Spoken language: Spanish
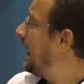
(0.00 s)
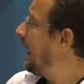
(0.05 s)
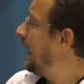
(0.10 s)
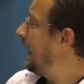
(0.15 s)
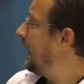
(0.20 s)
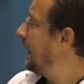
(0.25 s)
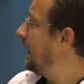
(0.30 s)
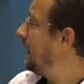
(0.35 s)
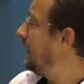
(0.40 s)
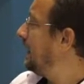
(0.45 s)

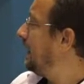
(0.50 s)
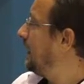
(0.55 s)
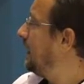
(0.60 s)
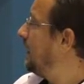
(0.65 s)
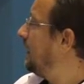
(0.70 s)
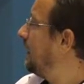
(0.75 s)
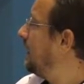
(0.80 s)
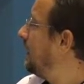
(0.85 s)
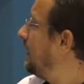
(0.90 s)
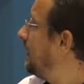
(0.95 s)

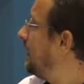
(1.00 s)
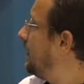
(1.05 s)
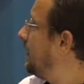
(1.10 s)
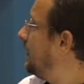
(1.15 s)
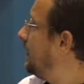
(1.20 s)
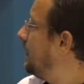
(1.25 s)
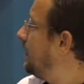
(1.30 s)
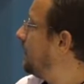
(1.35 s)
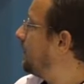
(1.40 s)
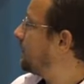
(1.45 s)

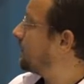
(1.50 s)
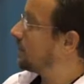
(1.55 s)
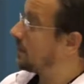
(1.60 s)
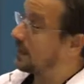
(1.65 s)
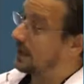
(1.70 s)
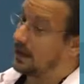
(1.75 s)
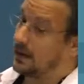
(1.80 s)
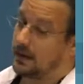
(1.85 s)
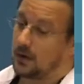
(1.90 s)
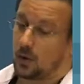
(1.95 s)
Eh,
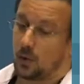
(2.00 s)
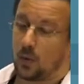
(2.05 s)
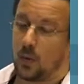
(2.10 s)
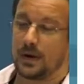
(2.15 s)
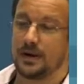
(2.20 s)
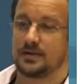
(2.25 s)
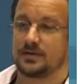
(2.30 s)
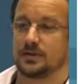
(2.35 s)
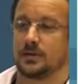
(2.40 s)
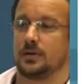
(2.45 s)

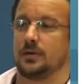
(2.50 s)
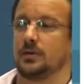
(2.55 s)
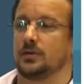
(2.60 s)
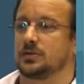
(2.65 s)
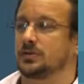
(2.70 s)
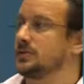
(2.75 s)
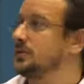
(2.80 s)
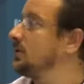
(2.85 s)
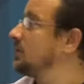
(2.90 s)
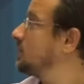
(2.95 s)
¿Cuáles son
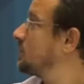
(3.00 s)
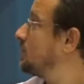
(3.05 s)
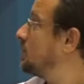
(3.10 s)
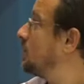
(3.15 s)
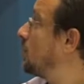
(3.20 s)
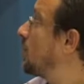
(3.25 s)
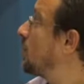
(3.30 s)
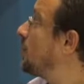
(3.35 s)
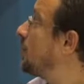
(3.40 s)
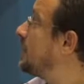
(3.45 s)
los,
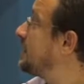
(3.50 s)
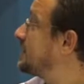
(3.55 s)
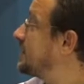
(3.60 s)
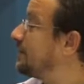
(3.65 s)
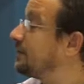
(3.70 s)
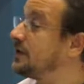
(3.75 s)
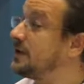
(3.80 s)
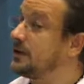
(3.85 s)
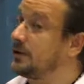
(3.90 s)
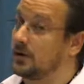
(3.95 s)

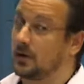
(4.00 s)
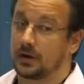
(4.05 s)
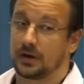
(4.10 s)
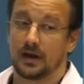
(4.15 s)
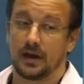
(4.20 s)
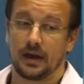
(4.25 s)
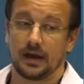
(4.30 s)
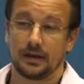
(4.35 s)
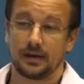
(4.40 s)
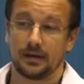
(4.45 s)
desafíos
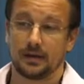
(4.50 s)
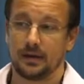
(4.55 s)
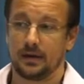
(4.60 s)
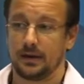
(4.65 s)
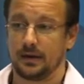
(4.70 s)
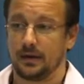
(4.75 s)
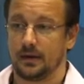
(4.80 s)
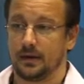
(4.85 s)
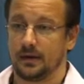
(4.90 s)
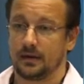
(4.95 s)
que hay
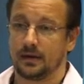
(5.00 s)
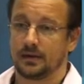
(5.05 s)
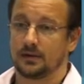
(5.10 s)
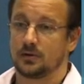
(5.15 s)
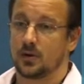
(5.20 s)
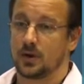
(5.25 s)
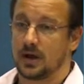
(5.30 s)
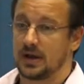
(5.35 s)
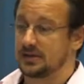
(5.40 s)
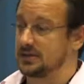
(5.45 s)
eh, en estos
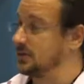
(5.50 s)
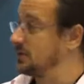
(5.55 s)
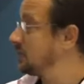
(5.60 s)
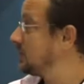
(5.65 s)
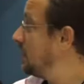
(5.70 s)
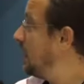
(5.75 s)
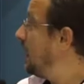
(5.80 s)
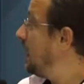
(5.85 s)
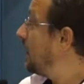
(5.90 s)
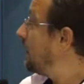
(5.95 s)
casos?
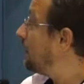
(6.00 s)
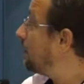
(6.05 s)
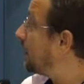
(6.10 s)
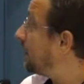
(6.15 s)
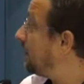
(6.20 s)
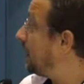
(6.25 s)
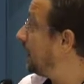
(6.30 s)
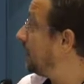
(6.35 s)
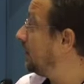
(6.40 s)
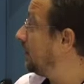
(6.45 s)

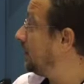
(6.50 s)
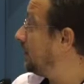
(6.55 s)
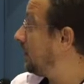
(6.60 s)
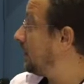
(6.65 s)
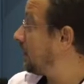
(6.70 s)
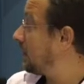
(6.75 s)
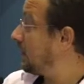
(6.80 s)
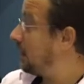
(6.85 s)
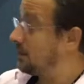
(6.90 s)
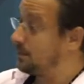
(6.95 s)
Primero,
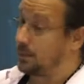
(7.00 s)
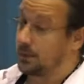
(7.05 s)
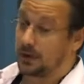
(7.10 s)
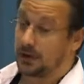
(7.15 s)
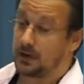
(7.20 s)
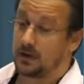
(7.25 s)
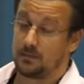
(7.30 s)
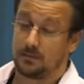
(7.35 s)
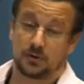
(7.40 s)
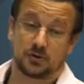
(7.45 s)
que por
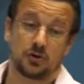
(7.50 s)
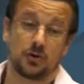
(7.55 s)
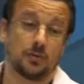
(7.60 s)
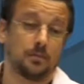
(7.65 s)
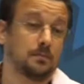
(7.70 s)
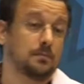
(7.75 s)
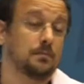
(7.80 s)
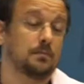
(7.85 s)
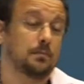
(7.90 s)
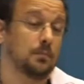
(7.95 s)
ejemplo, yo
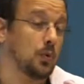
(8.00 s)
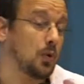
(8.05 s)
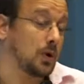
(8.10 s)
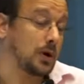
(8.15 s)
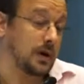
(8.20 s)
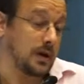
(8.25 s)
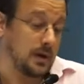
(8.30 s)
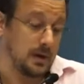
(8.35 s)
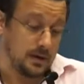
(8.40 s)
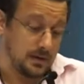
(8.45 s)

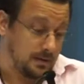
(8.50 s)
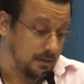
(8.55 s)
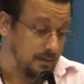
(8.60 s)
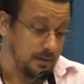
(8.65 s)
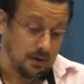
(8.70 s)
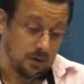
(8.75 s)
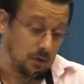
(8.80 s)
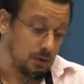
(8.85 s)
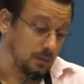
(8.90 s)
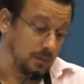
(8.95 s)
busqué
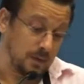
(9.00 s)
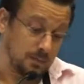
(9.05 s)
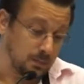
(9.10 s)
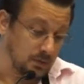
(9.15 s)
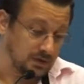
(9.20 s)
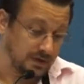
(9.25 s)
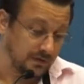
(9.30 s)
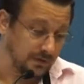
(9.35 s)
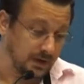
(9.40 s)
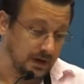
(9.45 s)
o me
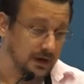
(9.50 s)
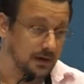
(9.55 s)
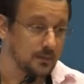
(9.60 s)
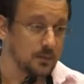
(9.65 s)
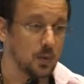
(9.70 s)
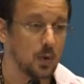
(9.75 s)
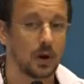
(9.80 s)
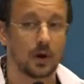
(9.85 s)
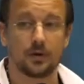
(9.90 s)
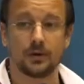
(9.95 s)
puse a fijar en
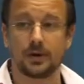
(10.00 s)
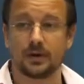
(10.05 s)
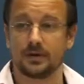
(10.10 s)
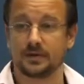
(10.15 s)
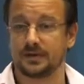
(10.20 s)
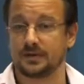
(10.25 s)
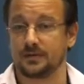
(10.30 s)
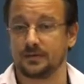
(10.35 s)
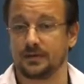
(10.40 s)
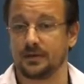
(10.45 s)

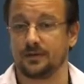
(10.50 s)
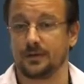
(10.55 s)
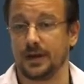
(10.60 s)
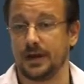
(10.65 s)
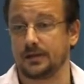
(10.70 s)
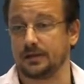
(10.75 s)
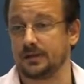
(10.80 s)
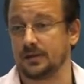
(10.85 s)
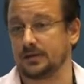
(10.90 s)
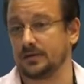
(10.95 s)
buscadores
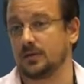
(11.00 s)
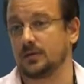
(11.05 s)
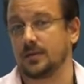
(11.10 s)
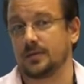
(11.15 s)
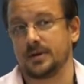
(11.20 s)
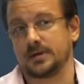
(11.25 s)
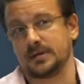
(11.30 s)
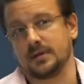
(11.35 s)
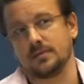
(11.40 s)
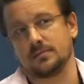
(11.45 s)
diferentes,
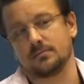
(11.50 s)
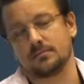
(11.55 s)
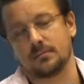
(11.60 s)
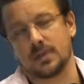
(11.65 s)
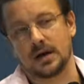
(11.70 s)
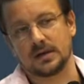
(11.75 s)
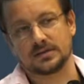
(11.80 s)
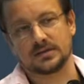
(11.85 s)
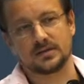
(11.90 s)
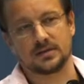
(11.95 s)
obviamente el,
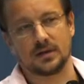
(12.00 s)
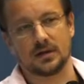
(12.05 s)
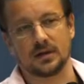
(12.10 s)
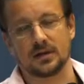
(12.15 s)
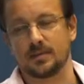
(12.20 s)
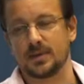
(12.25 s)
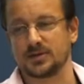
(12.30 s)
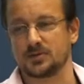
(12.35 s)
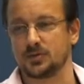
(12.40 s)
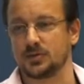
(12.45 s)
más, el que
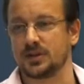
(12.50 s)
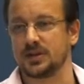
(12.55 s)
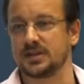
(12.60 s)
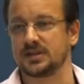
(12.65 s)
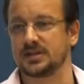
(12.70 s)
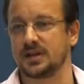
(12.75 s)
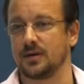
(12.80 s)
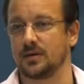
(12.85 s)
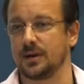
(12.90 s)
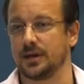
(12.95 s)
más
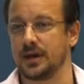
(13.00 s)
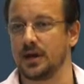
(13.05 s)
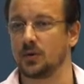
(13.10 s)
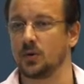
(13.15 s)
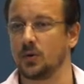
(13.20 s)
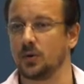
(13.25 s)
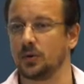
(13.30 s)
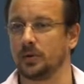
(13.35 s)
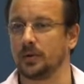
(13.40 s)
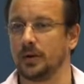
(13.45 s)
utilizaba era
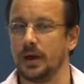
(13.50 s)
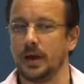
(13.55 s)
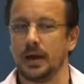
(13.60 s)
Google,